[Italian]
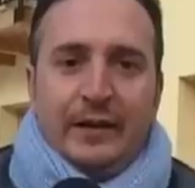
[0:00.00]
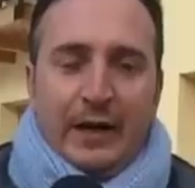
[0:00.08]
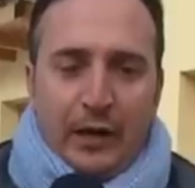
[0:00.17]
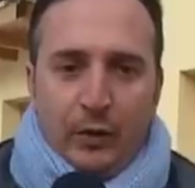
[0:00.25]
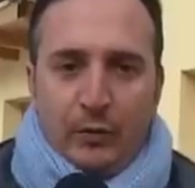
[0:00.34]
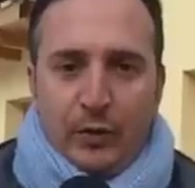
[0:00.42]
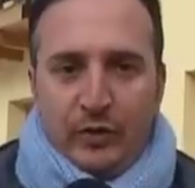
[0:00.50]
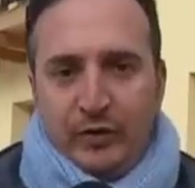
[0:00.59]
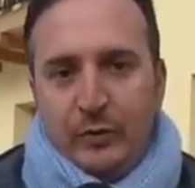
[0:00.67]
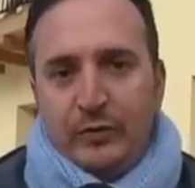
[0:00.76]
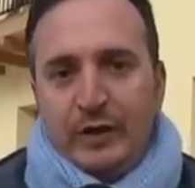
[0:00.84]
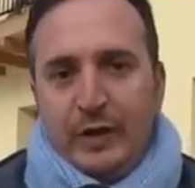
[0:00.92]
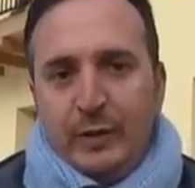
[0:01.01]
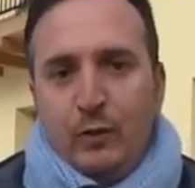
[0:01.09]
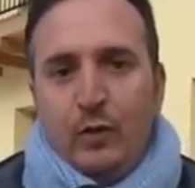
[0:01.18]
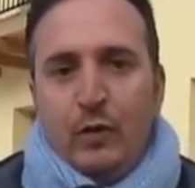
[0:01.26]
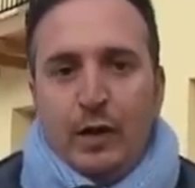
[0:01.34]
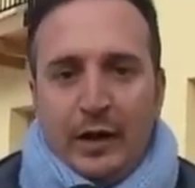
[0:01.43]
Dall'anno prossimo
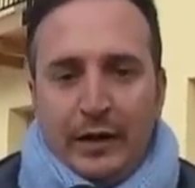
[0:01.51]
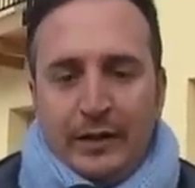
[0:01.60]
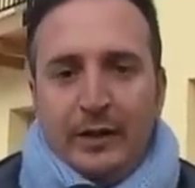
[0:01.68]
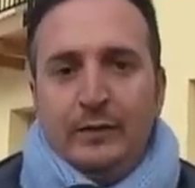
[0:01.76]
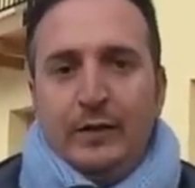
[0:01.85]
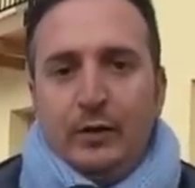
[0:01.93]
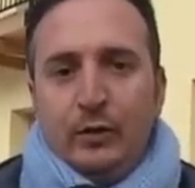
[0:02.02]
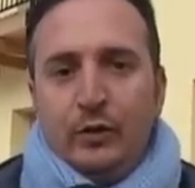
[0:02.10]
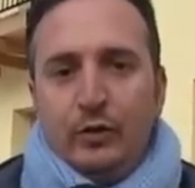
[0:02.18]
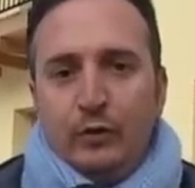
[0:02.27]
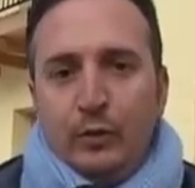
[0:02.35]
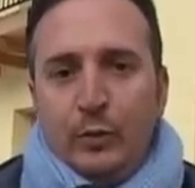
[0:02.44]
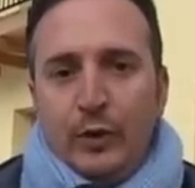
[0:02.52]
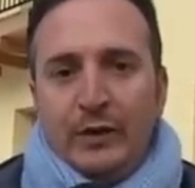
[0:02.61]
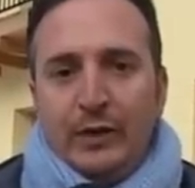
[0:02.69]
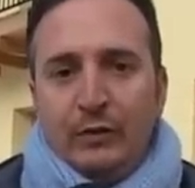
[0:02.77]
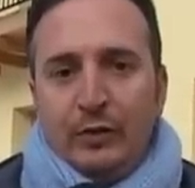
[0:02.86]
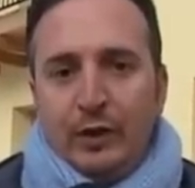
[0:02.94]
saremo eh, attivi con lo sviluppo del
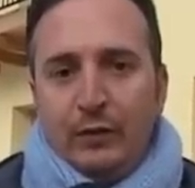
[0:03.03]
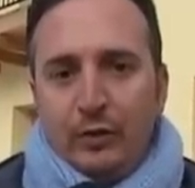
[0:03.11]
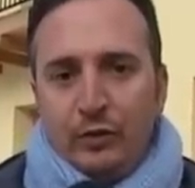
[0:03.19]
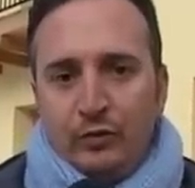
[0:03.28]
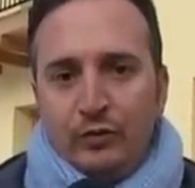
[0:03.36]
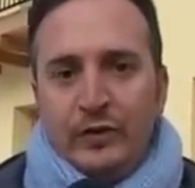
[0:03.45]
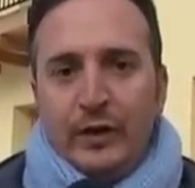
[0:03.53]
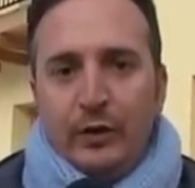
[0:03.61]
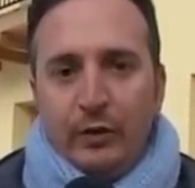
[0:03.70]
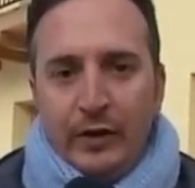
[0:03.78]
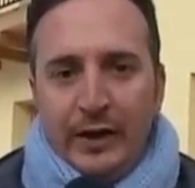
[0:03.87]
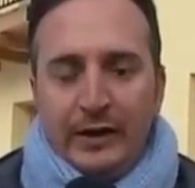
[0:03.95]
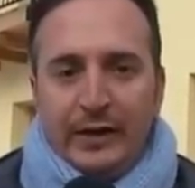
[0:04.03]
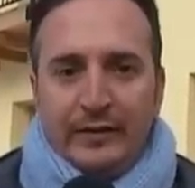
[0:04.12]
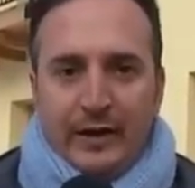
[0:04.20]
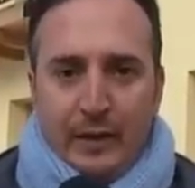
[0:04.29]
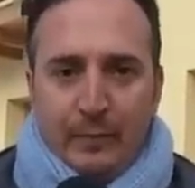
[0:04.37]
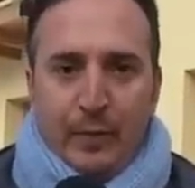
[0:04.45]
tavolo di lavoro su Serio Green, che
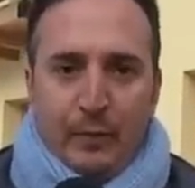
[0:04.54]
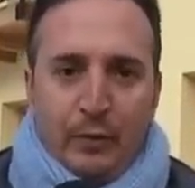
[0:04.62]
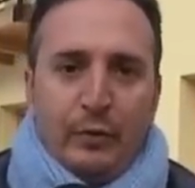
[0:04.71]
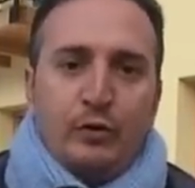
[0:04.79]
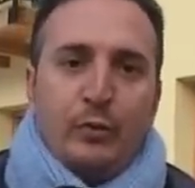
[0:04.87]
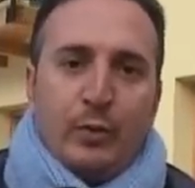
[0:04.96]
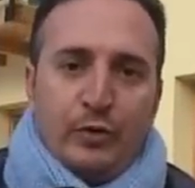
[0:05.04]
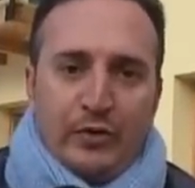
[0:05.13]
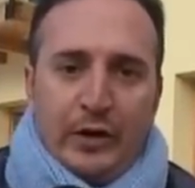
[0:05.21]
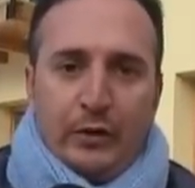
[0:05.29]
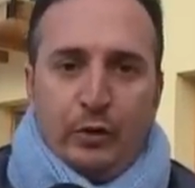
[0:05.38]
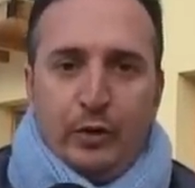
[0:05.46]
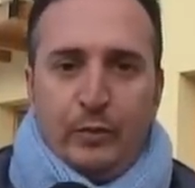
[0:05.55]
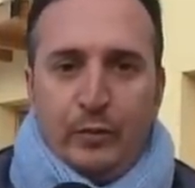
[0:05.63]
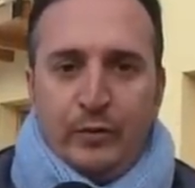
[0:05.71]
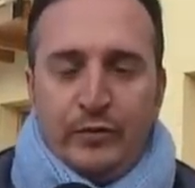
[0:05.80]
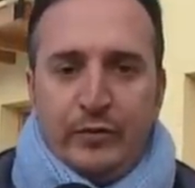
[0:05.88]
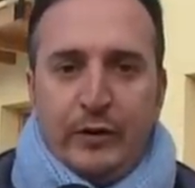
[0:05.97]
sarà proprio questo progetto di
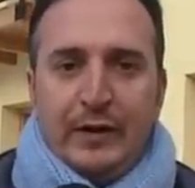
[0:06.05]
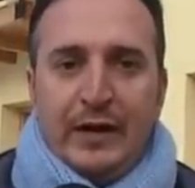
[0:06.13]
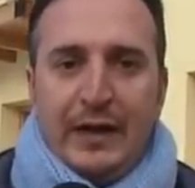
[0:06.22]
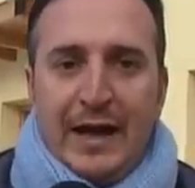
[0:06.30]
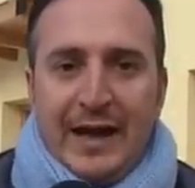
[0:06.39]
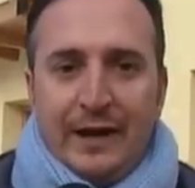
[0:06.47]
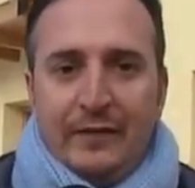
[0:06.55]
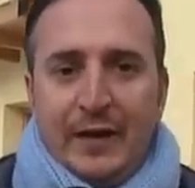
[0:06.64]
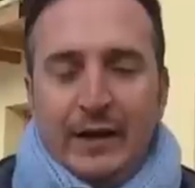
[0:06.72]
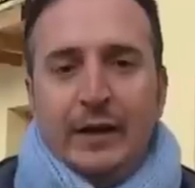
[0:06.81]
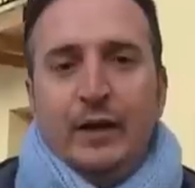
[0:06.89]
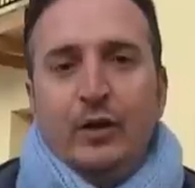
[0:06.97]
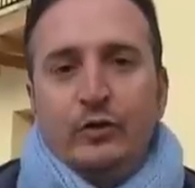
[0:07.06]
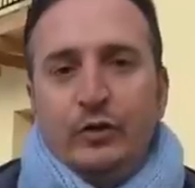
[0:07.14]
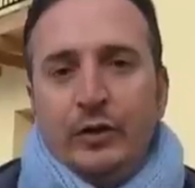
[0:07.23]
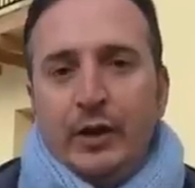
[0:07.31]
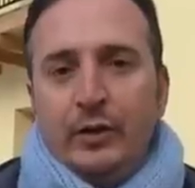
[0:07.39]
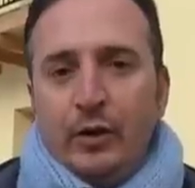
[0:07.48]
promozione delle aree verdi del nostro
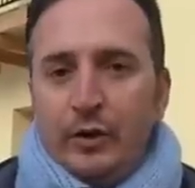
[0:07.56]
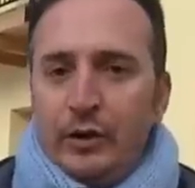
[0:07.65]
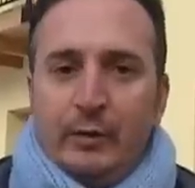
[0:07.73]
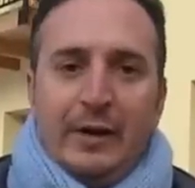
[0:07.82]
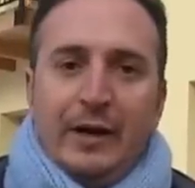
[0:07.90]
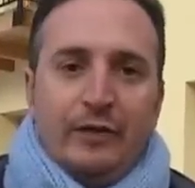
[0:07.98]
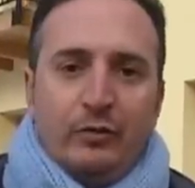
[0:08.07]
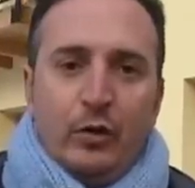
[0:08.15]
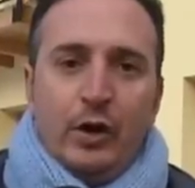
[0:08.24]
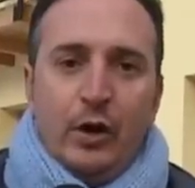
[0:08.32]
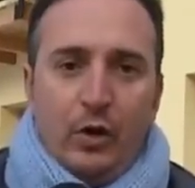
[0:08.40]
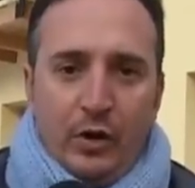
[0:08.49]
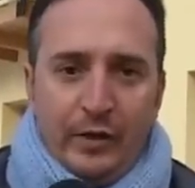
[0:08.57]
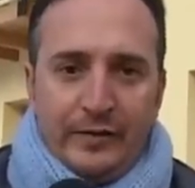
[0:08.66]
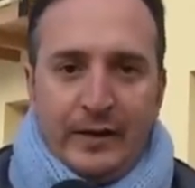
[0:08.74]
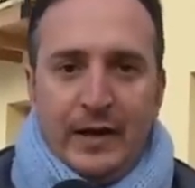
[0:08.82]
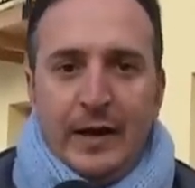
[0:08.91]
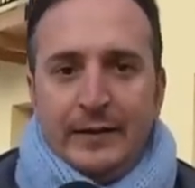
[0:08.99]
territorio, di quelle che sono le
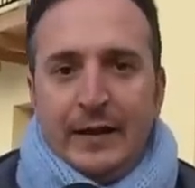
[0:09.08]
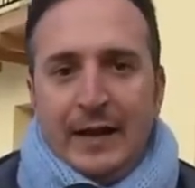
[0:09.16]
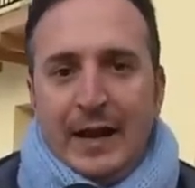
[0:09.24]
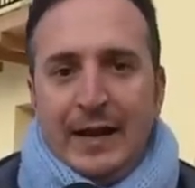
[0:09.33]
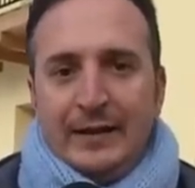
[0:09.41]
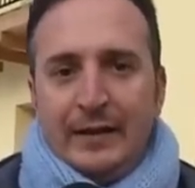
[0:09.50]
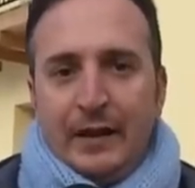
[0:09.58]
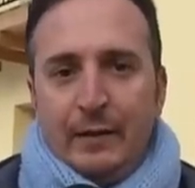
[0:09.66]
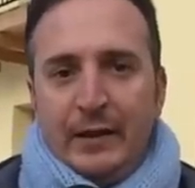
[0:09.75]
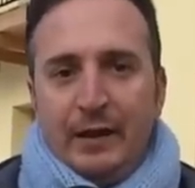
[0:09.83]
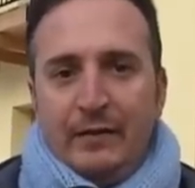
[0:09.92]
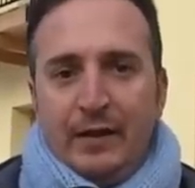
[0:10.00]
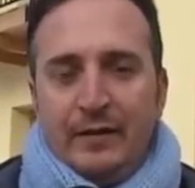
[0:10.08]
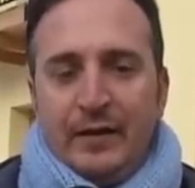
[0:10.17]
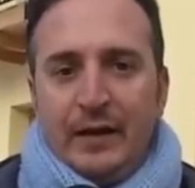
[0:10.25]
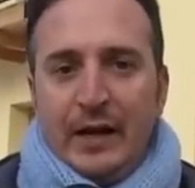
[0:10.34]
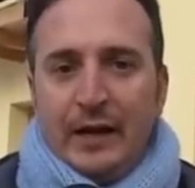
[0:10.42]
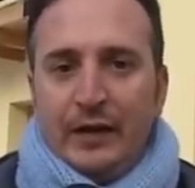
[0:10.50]
oasi dell'alta e della media valle
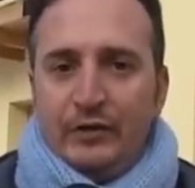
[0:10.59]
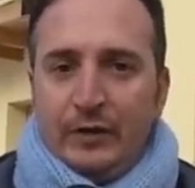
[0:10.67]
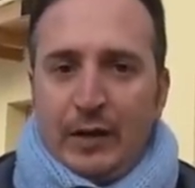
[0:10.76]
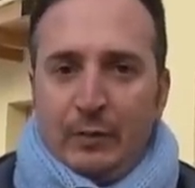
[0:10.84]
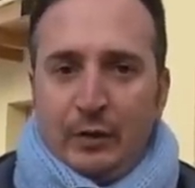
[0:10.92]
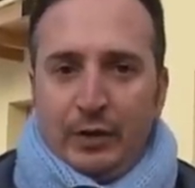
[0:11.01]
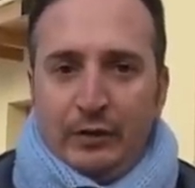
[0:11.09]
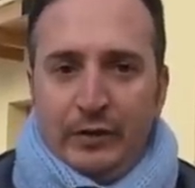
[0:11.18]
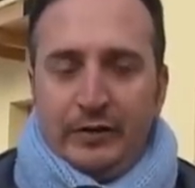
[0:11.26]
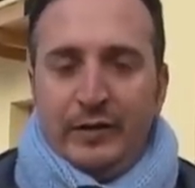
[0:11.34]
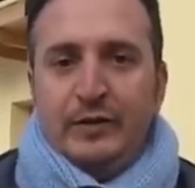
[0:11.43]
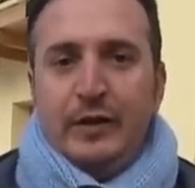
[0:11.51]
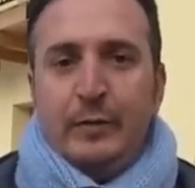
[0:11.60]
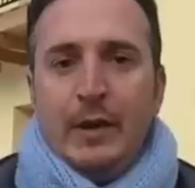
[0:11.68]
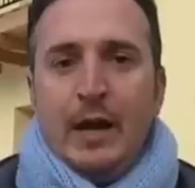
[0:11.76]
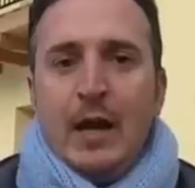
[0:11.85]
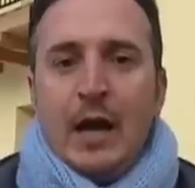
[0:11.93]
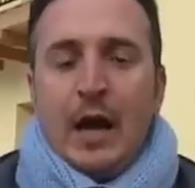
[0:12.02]
seriana, che ci vedrà protagonisti
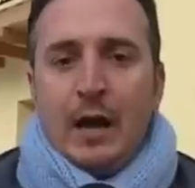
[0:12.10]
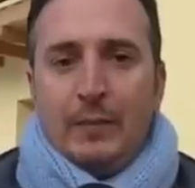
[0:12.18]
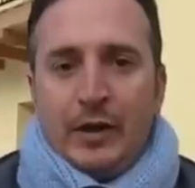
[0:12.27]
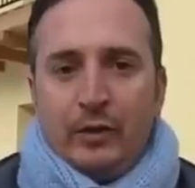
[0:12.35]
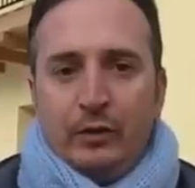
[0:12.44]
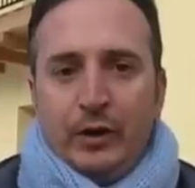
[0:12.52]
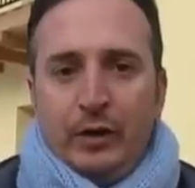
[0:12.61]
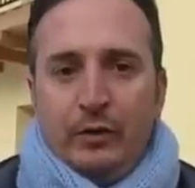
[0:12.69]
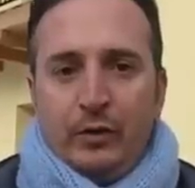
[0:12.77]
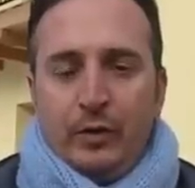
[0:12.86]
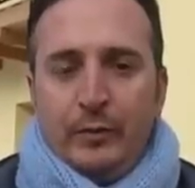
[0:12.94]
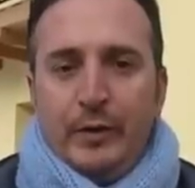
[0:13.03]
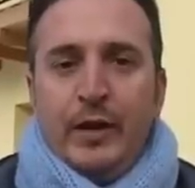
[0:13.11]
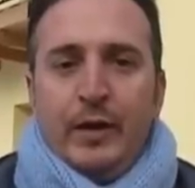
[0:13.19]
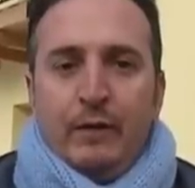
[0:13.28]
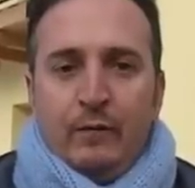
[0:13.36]
insieme al Parco delle Orobie.